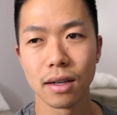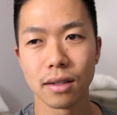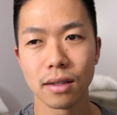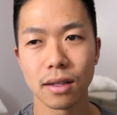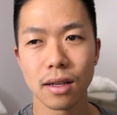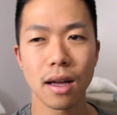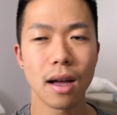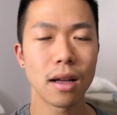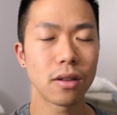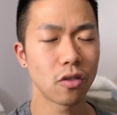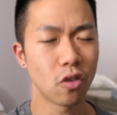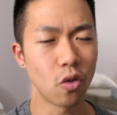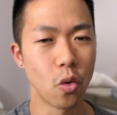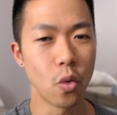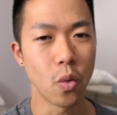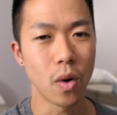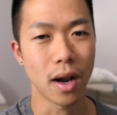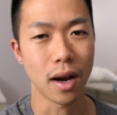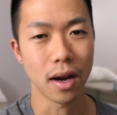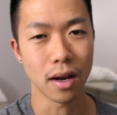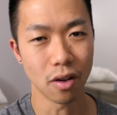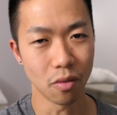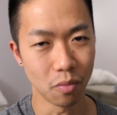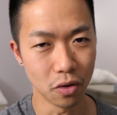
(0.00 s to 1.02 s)
であとお
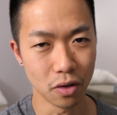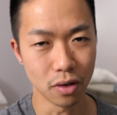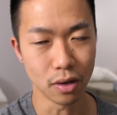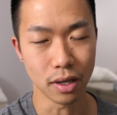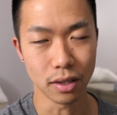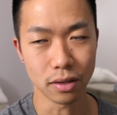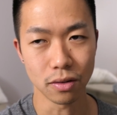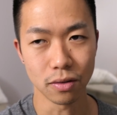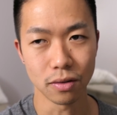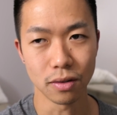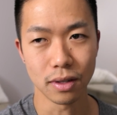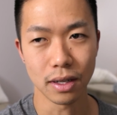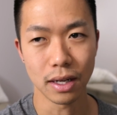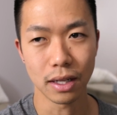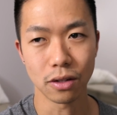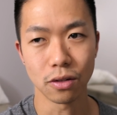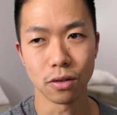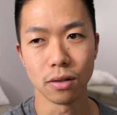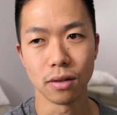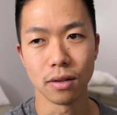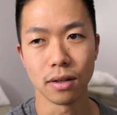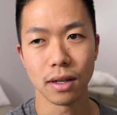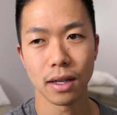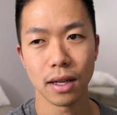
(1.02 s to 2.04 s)
笑いの文化とあ
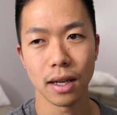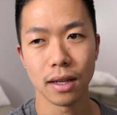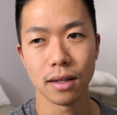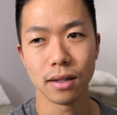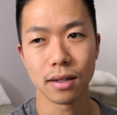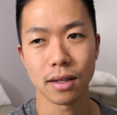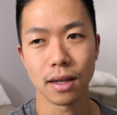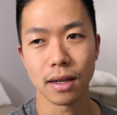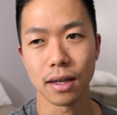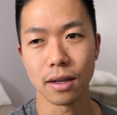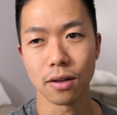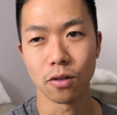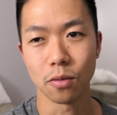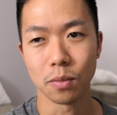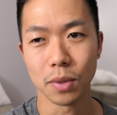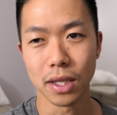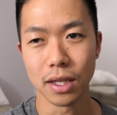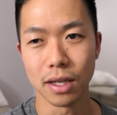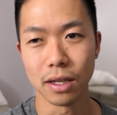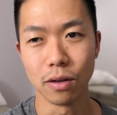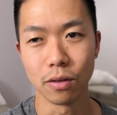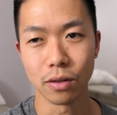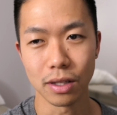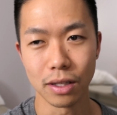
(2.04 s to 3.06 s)
と変態
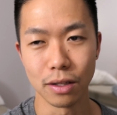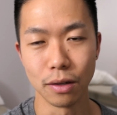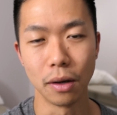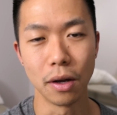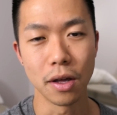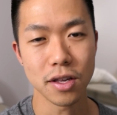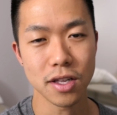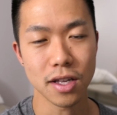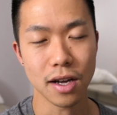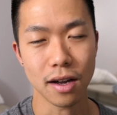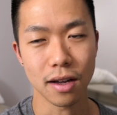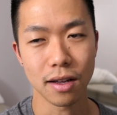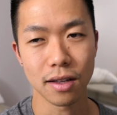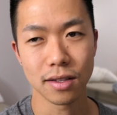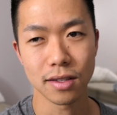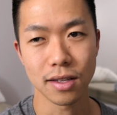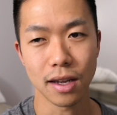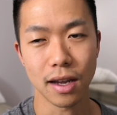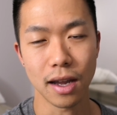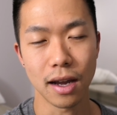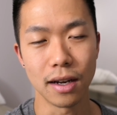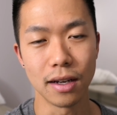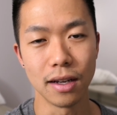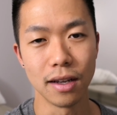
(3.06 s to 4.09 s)
エロビデオっていうのが世
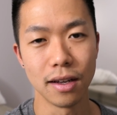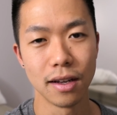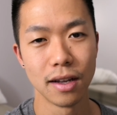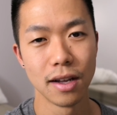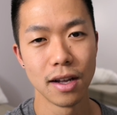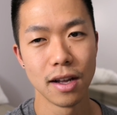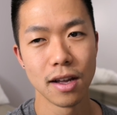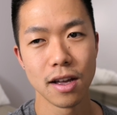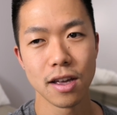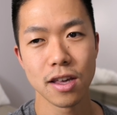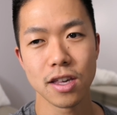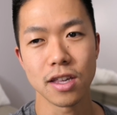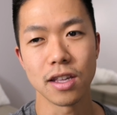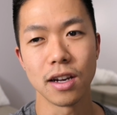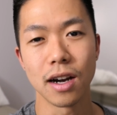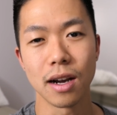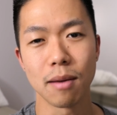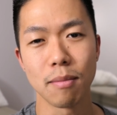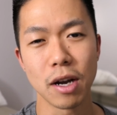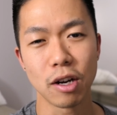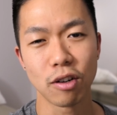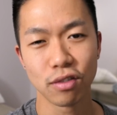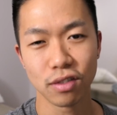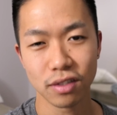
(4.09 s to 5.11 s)
界で知られ
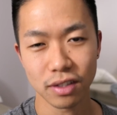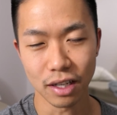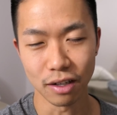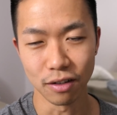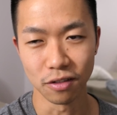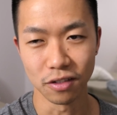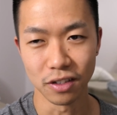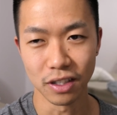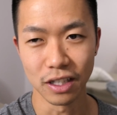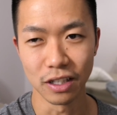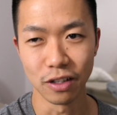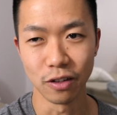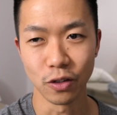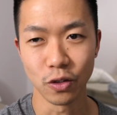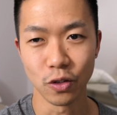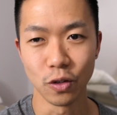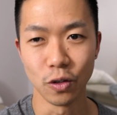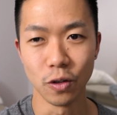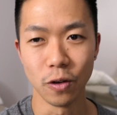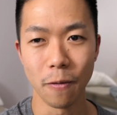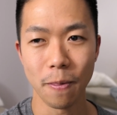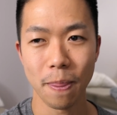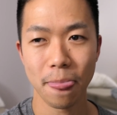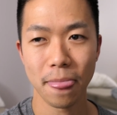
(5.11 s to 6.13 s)
まくってるっていうの
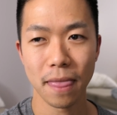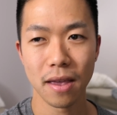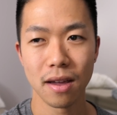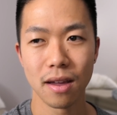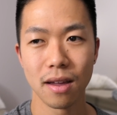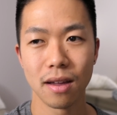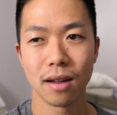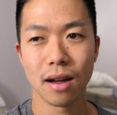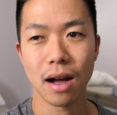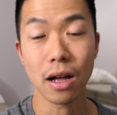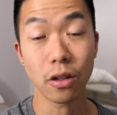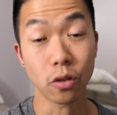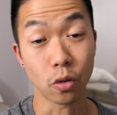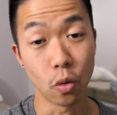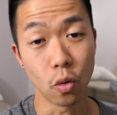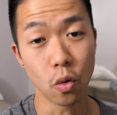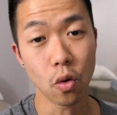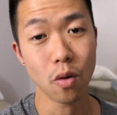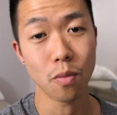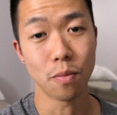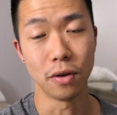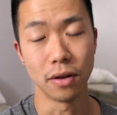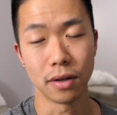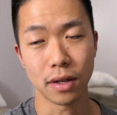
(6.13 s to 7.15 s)
とあと
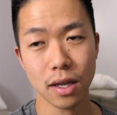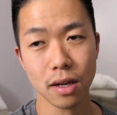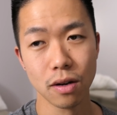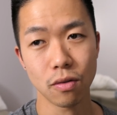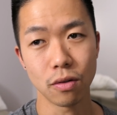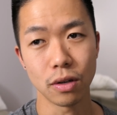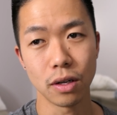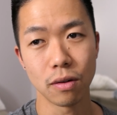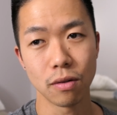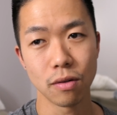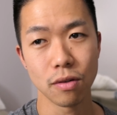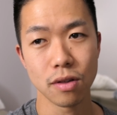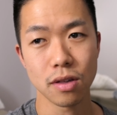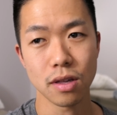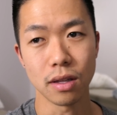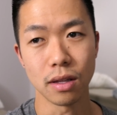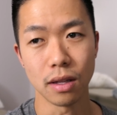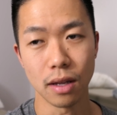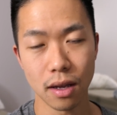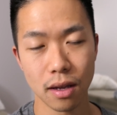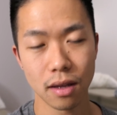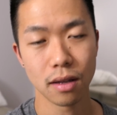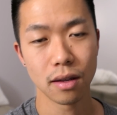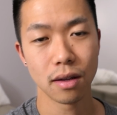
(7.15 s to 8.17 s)
オープン結構日本人
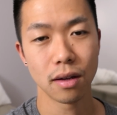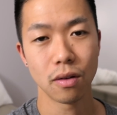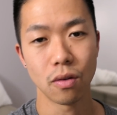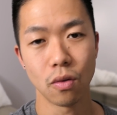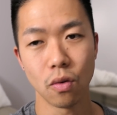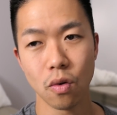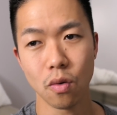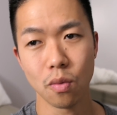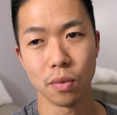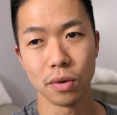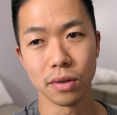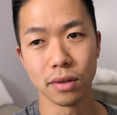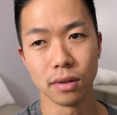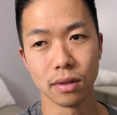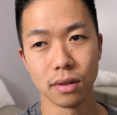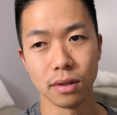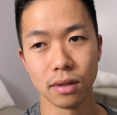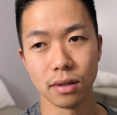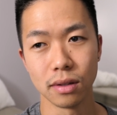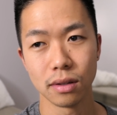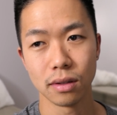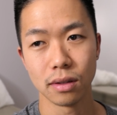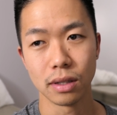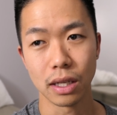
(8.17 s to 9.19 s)
ねオープン
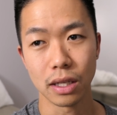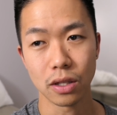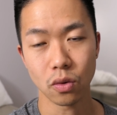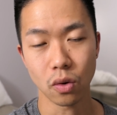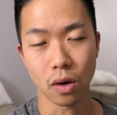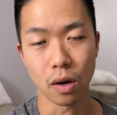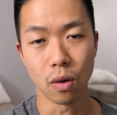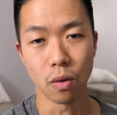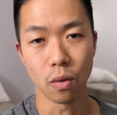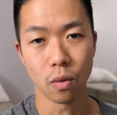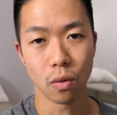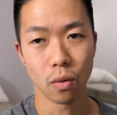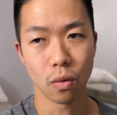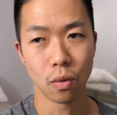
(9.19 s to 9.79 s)
な人が